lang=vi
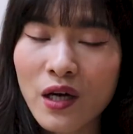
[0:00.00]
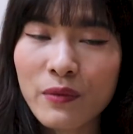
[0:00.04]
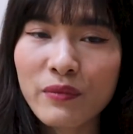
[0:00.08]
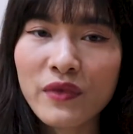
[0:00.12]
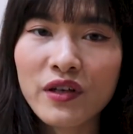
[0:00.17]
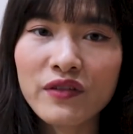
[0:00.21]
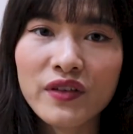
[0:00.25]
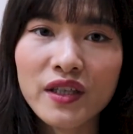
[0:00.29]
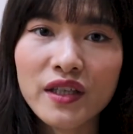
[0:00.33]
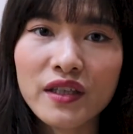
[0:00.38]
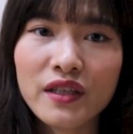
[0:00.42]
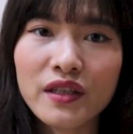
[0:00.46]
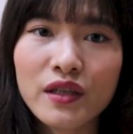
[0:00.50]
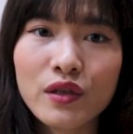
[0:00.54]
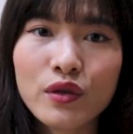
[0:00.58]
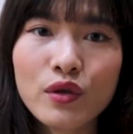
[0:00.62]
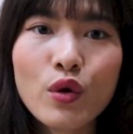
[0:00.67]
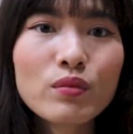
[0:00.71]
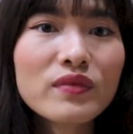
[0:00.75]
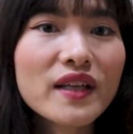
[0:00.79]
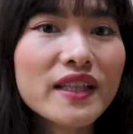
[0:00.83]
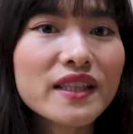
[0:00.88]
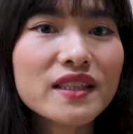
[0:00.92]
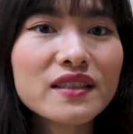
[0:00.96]
Bởi vì
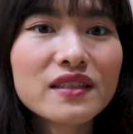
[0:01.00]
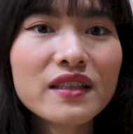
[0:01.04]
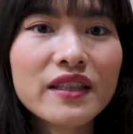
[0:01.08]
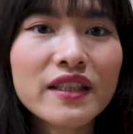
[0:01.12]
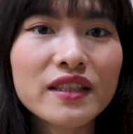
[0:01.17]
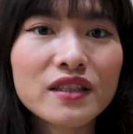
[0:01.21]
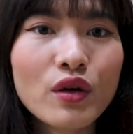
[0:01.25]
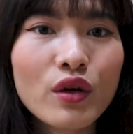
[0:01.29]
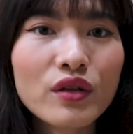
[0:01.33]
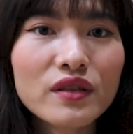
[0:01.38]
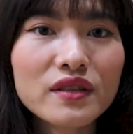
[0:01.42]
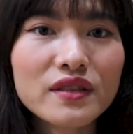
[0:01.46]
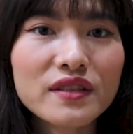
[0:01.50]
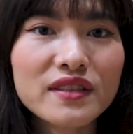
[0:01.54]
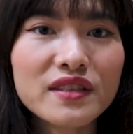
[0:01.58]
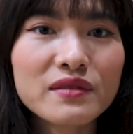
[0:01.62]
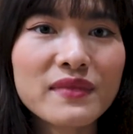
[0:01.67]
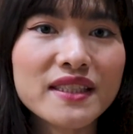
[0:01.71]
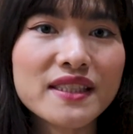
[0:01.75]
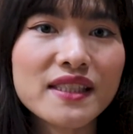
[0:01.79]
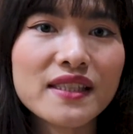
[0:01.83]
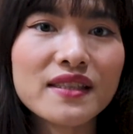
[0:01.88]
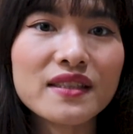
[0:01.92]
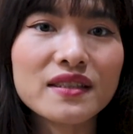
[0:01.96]
cũng là những người tốt
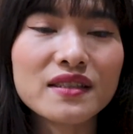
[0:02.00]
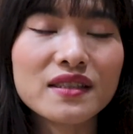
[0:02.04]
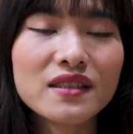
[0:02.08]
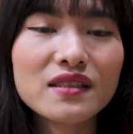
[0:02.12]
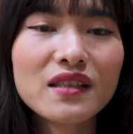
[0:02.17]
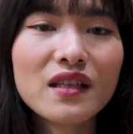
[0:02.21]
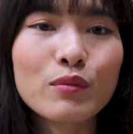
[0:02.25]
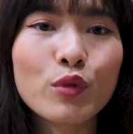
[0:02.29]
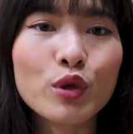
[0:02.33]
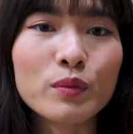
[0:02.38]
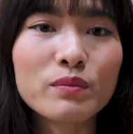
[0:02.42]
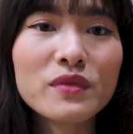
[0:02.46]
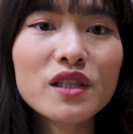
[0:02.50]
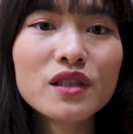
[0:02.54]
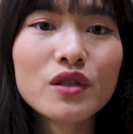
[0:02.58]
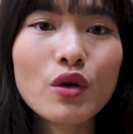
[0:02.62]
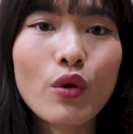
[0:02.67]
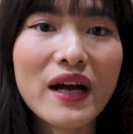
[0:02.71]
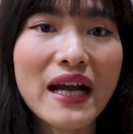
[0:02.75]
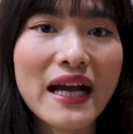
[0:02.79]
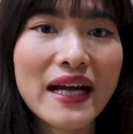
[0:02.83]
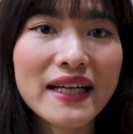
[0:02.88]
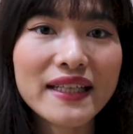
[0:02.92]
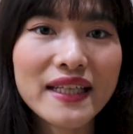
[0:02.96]
nhưng mà chỉ giữ ở một mức
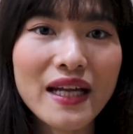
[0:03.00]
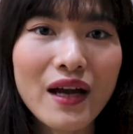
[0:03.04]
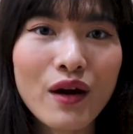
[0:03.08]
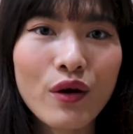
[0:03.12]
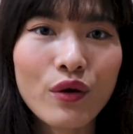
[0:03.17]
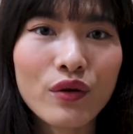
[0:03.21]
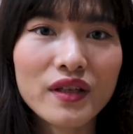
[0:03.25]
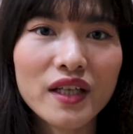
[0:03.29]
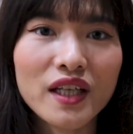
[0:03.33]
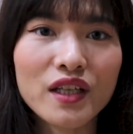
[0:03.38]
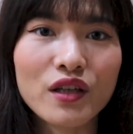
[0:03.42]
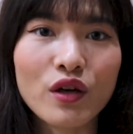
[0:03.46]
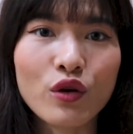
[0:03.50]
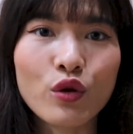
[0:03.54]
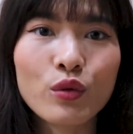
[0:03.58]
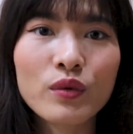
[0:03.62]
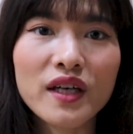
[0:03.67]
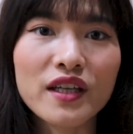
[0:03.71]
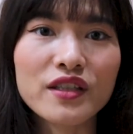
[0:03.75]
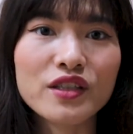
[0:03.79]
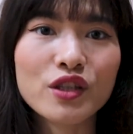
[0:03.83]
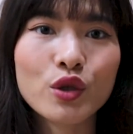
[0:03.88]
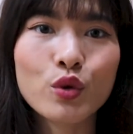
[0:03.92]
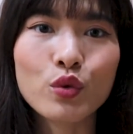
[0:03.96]
độ ngang nhau thì nó cũng
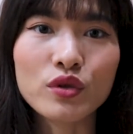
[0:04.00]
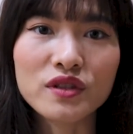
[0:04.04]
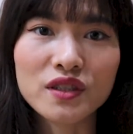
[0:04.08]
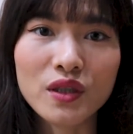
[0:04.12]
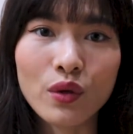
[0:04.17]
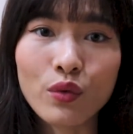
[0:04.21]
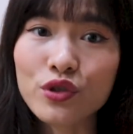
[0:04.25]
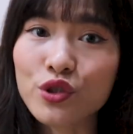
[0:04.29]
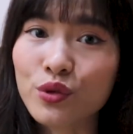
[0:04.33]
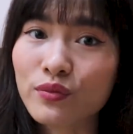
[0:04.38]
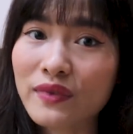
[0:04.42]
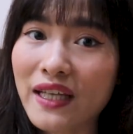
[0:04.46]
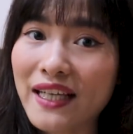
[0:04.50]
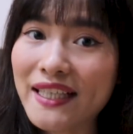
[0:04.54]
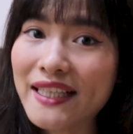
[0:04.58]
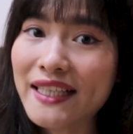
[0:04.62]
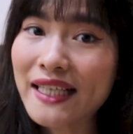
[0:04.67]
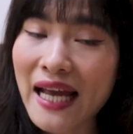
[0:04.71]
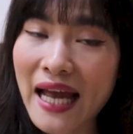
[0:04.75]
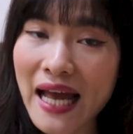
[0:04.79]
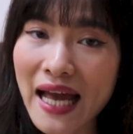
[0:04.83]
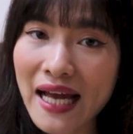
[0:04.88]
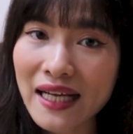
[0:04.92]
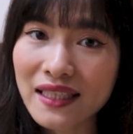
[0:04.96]
khiến cho cuộc sống của chúng ta đi
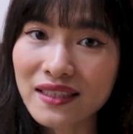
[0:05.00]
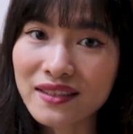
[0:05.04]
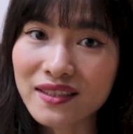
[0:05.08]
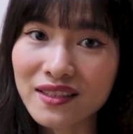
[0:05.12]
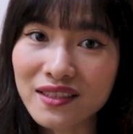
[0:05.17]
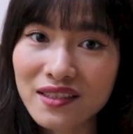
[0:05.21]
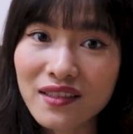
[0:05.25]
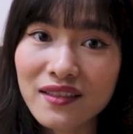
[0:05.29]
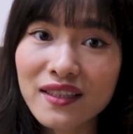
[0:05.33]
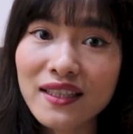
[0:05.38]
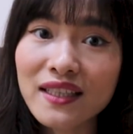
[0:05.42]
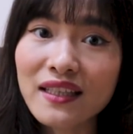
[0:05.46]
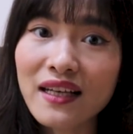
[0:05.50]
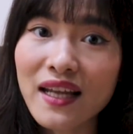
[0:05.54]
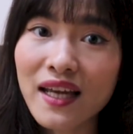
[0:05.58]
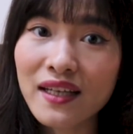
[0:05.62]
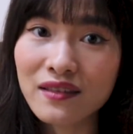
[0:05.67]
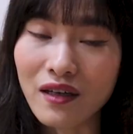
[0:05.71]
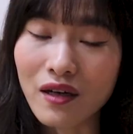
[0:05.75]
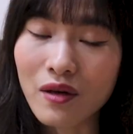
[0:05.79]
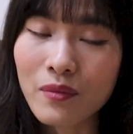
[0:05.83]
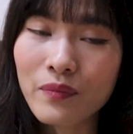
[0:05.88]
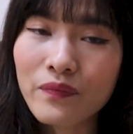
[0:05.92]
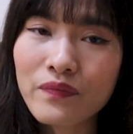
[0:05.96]
ngang chứ chưa đi lên
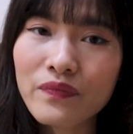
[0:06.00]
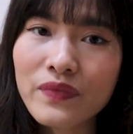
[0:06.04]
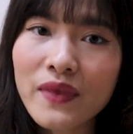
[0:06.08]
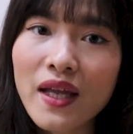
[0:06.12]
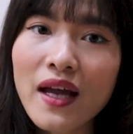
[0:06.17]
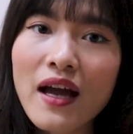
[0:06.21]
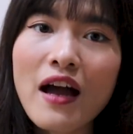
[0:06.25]
được.